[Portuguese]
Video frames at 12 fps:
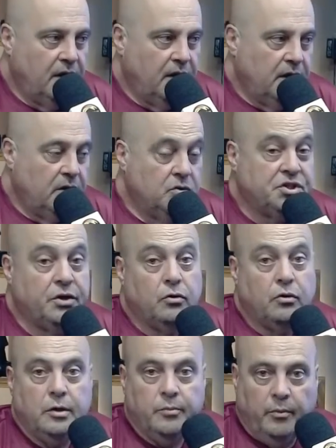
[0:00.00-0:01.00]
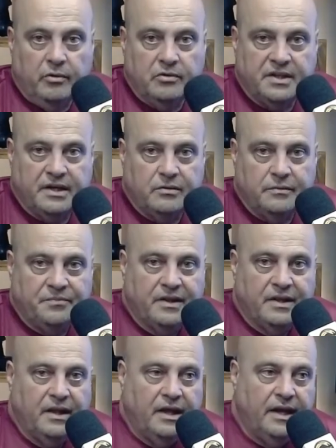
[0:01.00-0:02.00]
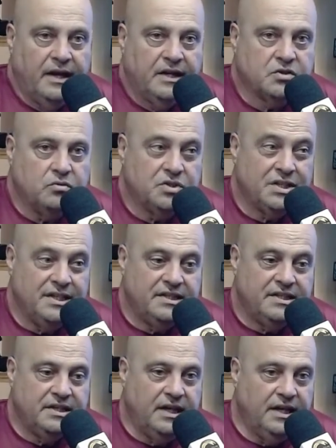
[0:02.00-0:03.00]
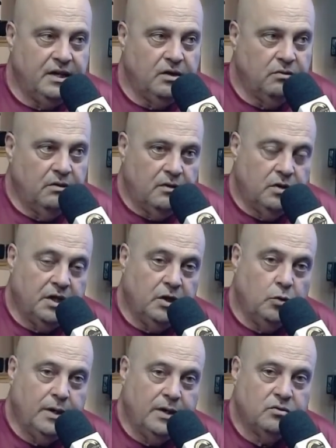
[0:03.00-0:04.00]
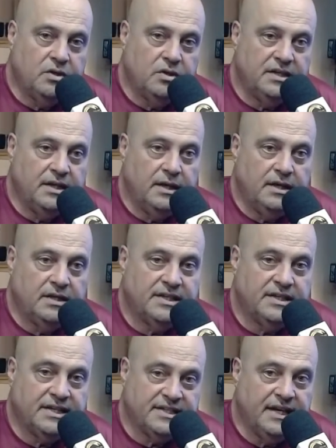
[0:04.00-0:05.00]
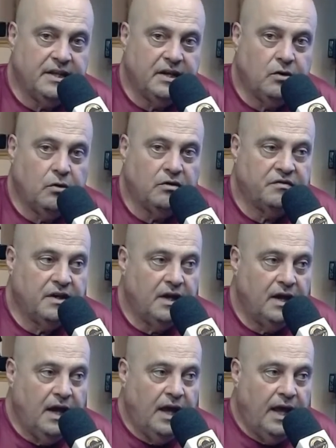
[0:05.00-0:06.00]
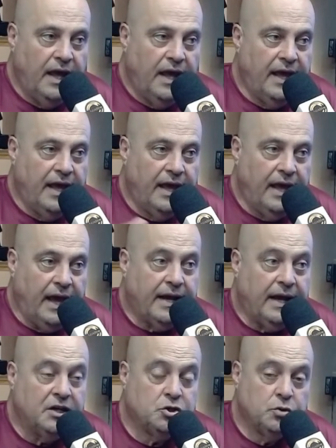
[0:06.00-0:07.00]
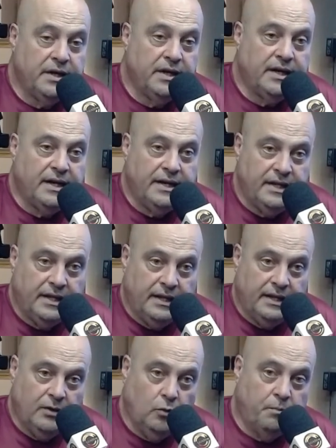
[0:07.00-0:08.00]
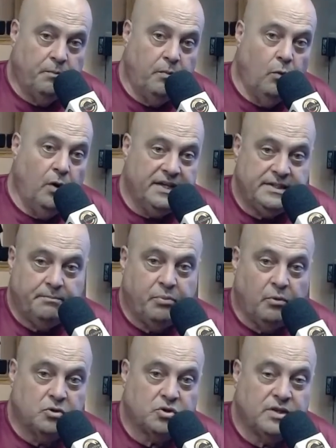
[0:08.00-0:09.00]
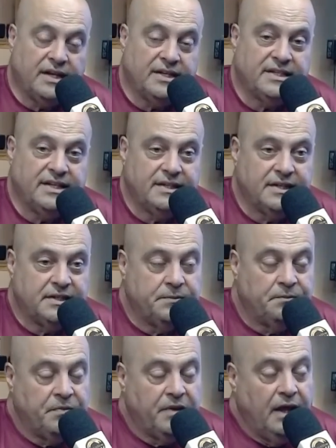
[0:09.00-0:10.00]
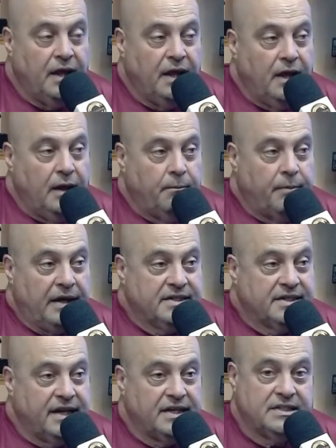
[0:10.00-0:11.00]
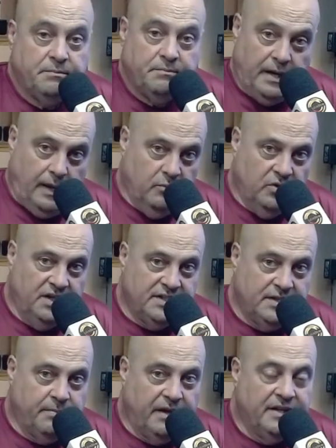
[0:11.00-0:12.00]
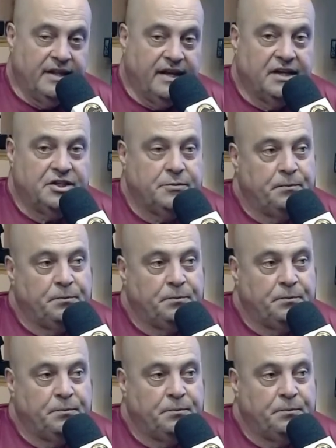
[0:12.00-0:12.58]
e o Jerônimo Monteiro. Eles conseguiram que no ano de 69 é, eh, a cachoeira ali, o, o, esse Poço das Antas, passasse para a municipalidade.